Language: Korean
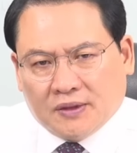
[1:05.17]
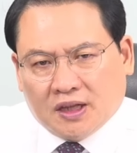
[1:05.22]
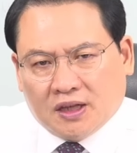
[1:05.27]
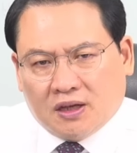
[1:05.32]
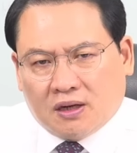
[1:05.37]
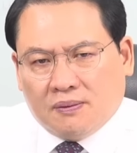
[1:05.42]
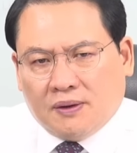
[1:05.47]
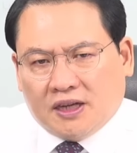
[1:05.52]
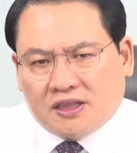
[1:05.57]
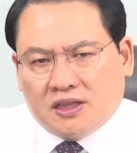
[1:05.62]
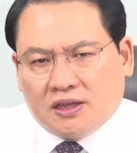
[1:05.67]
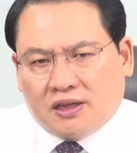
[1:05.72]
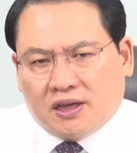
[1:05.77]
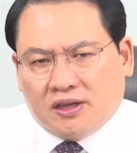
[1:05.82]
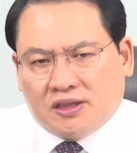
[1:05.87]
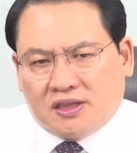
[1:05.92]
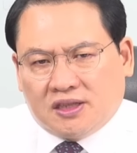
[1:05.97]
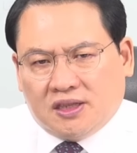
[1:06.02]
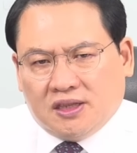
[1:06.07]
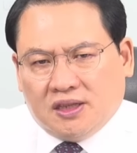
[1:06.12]
여러분 아실 게
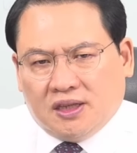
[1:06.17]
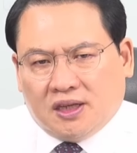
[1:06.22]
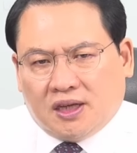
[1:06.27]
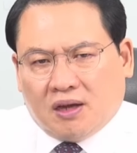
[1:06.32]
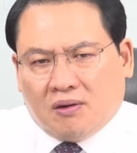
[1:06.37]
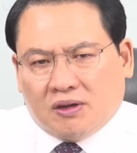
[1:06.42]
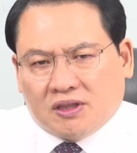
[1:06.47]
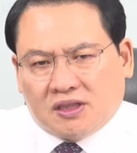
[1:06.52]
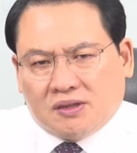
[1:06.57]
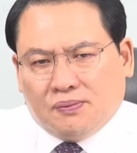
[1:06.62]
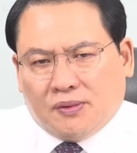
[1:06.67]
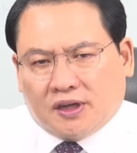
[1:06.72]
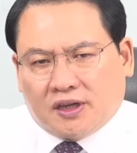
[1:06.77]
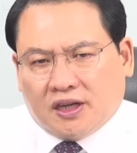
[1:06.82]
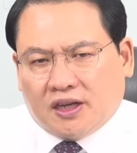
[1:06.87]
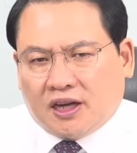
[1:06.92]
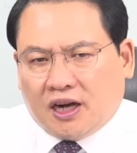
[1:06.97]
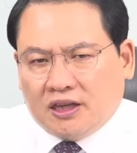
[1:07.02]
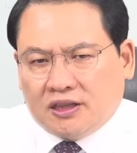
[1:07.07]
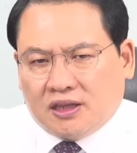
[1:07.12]
친이계와
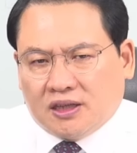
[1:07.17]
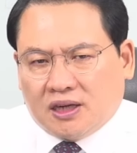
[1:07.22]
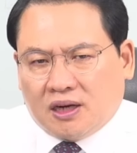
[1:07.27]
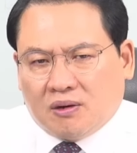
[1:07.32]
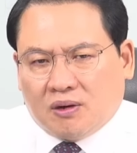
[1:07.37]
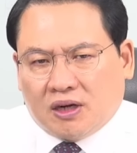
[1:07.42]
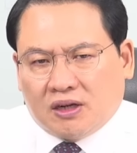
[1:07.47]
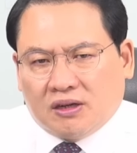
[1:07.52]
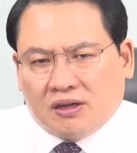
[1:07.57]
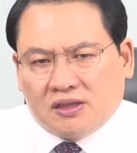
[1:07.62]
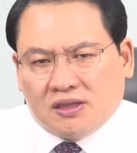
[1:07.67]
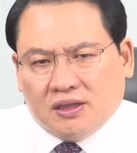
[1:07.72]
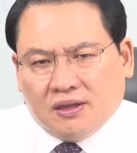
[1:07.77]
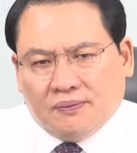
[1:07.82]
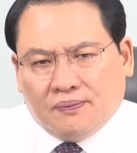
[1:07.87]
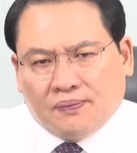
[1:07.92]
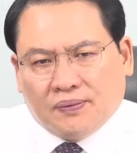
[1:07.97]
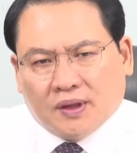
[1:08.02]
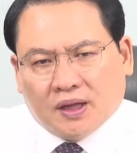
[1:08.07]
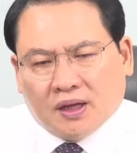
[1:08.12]
친박계의 갈등이라고 하는
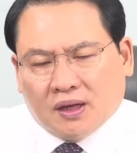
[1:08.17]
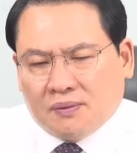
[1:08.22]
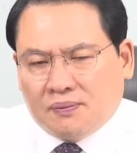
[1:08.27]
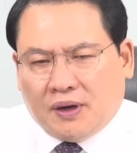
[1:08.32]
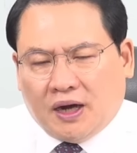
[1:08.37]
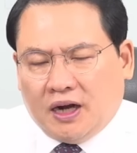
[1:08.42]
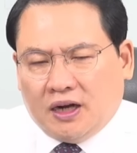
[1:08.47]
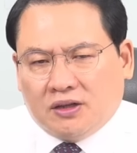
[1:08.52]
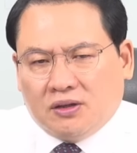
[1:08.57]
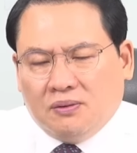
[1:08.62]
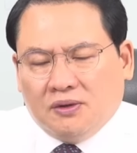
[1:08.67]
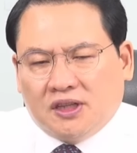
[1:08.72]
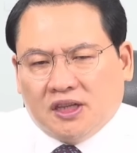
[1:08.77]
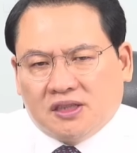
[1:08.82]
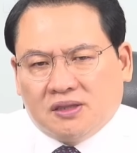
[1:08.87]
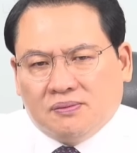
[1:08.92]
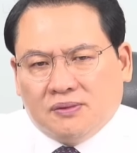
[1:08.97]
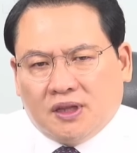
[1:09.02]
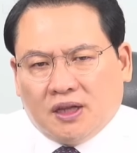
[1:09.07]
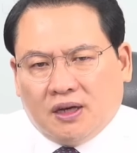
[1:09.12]
것은 말도
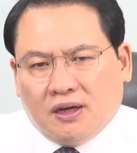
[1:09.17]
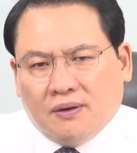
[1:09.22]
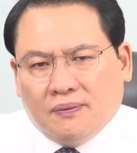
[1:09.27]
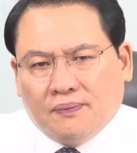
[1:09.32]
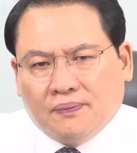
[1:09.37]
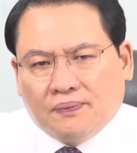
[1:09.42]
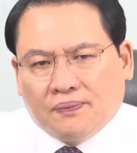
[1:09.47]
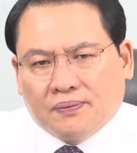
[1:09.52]
못했습니다.